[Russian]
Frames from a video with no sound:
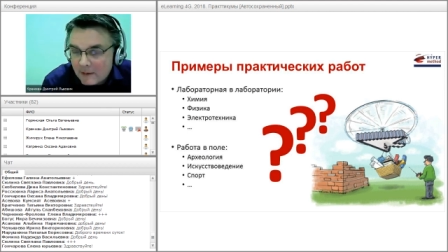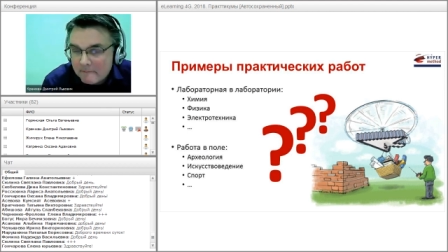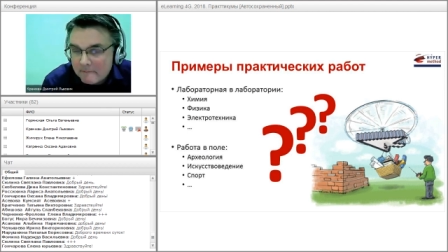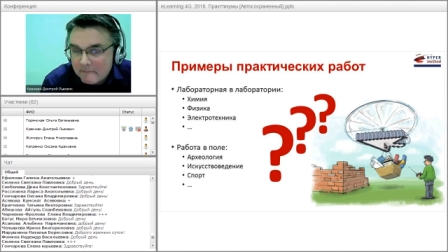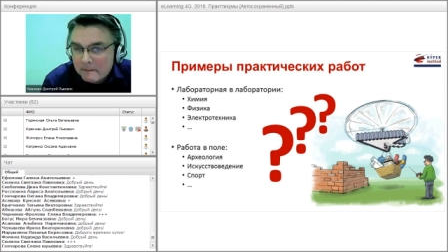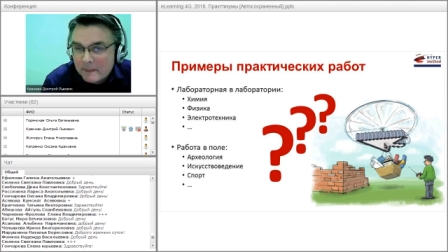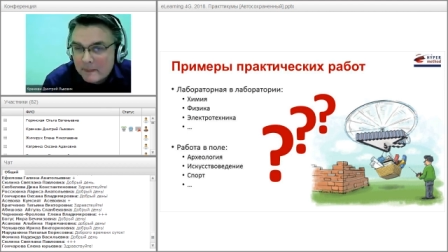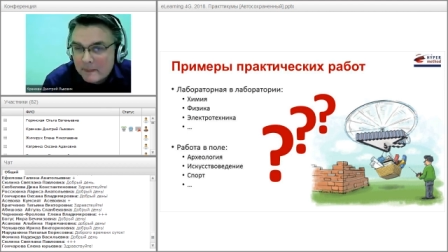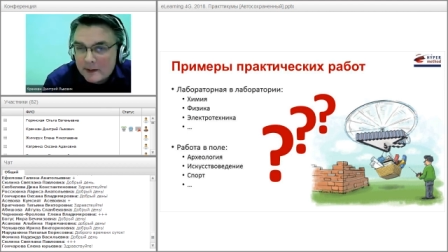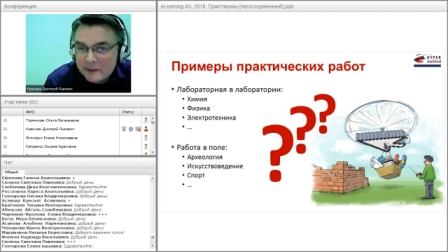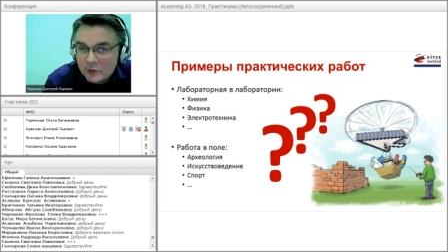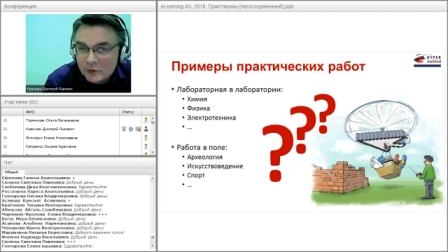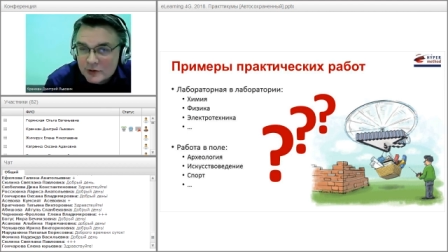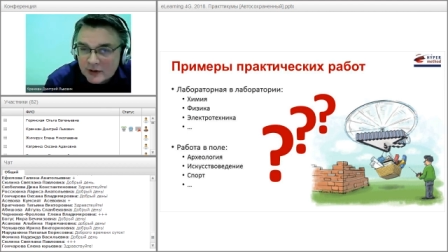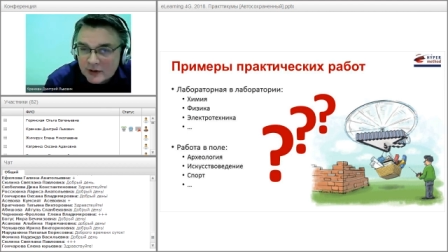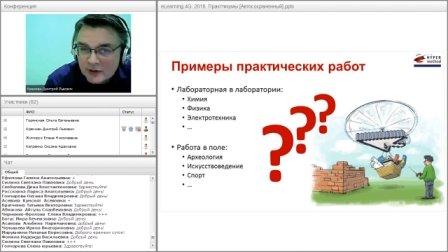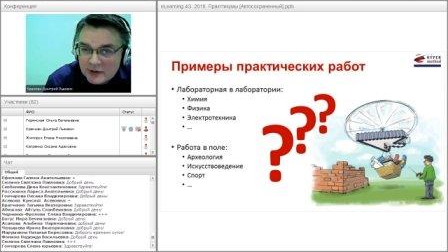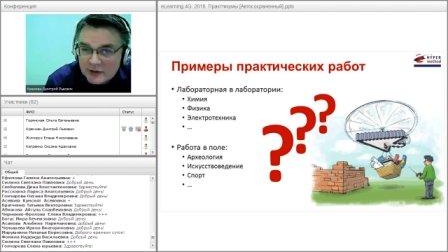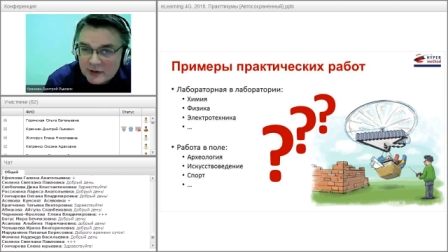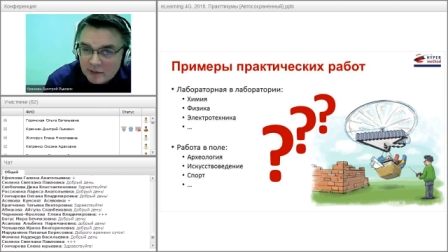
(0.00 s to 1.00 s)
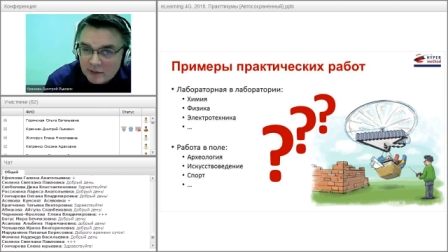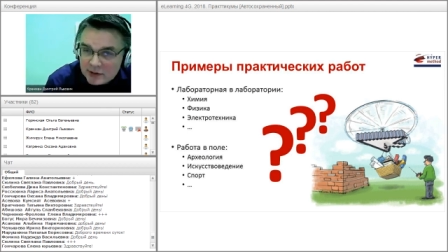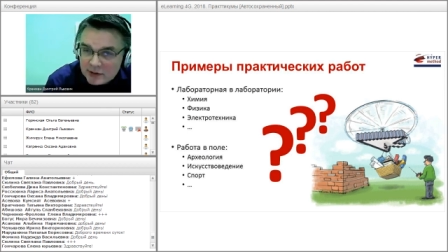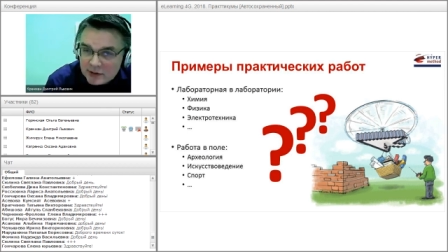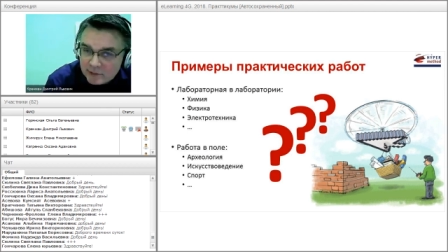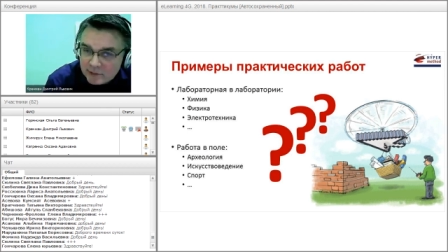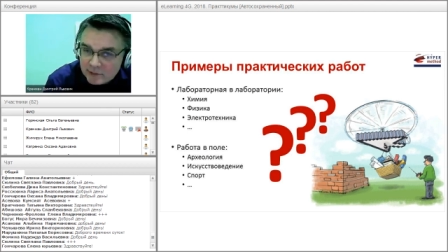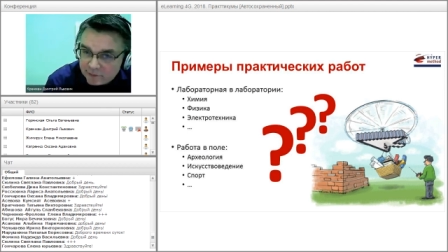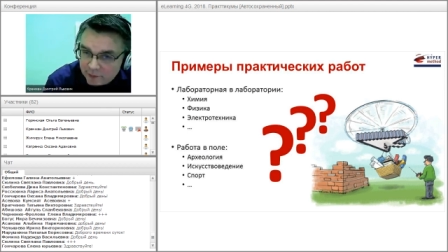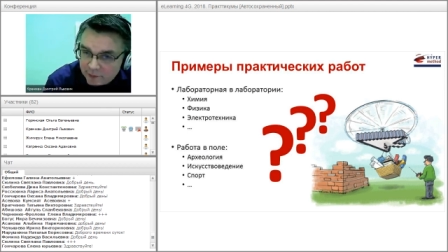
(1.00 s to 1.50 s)
на 99,9 в
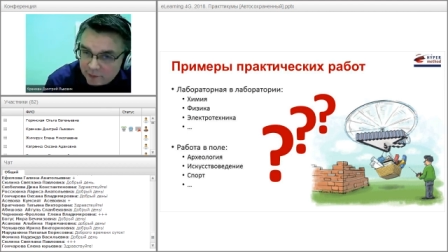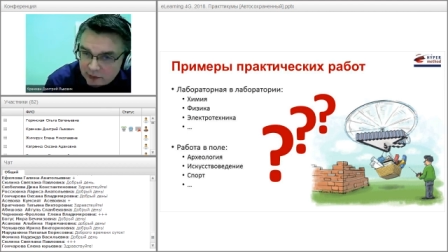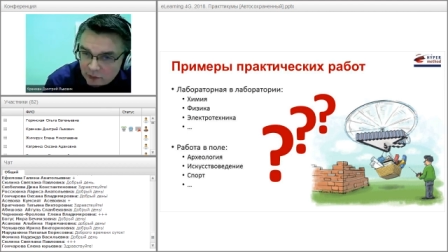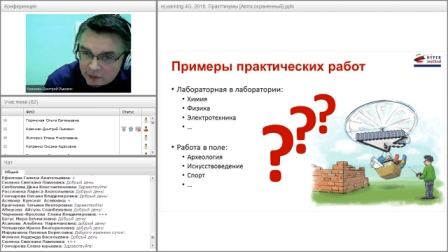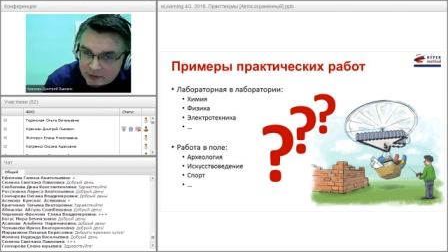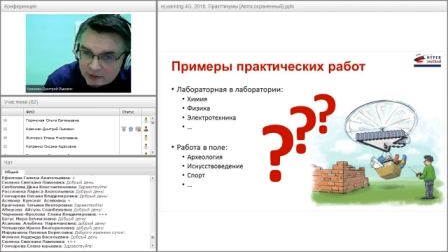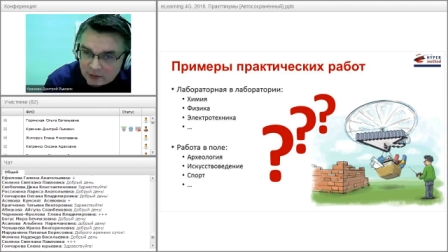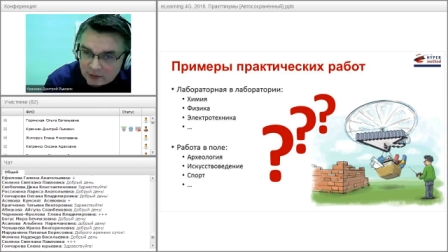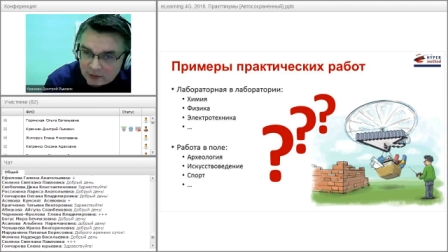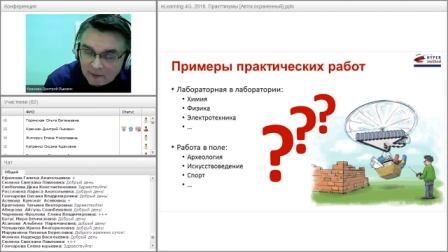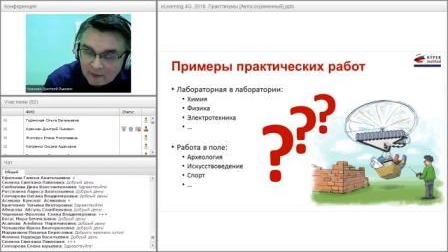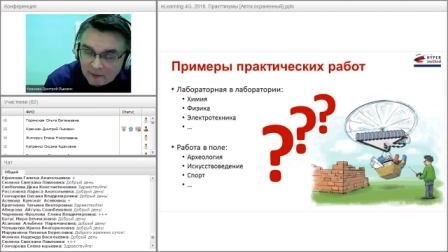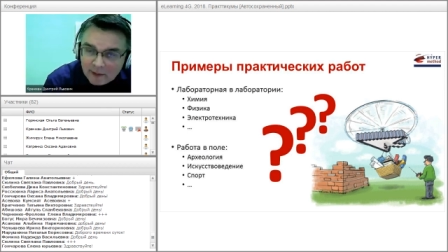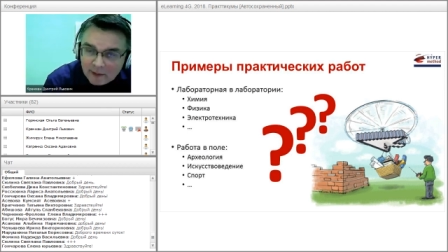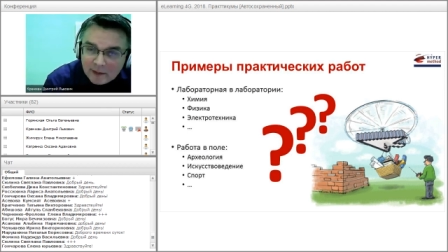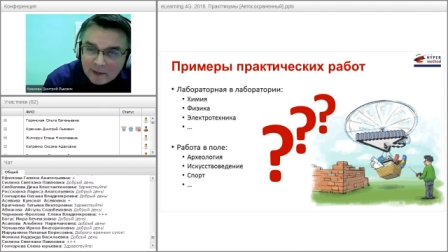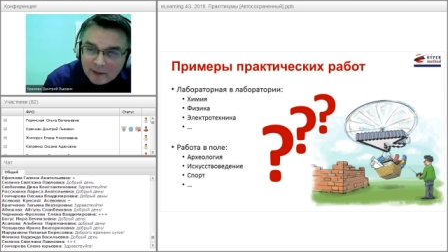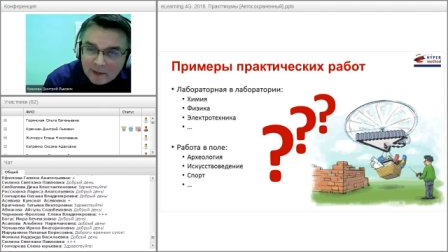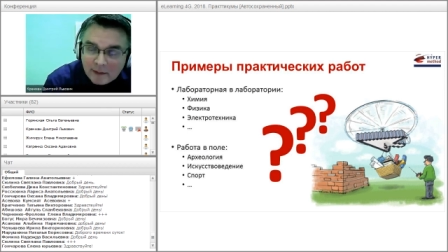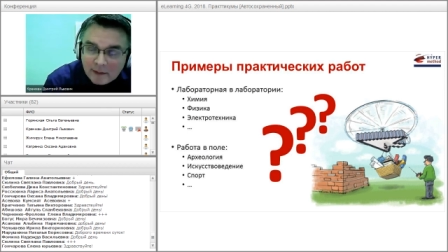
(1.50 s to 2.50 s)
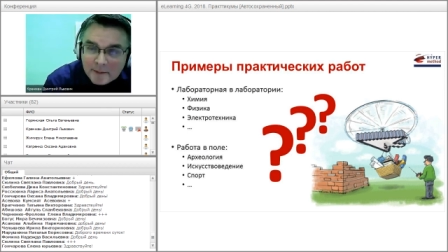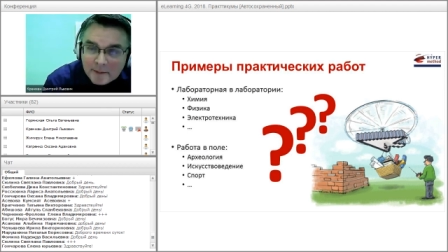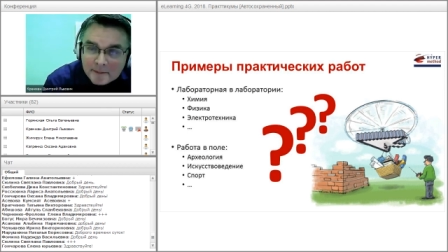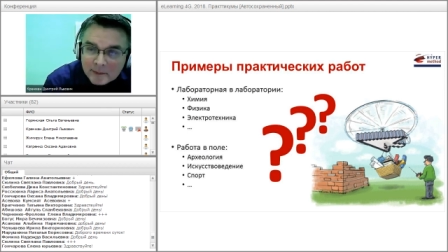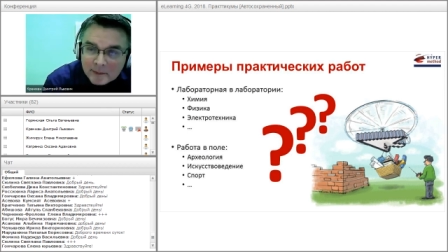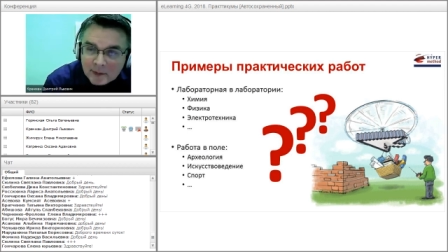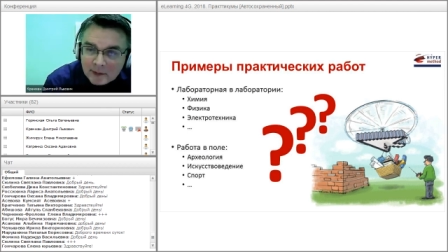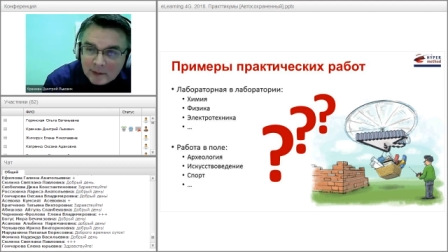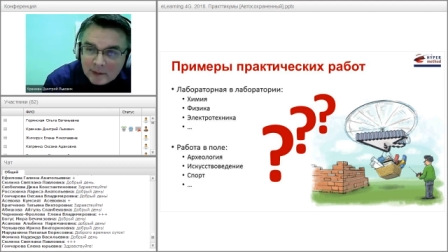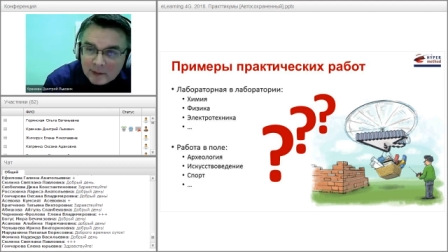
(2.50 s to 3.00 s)
периоде э,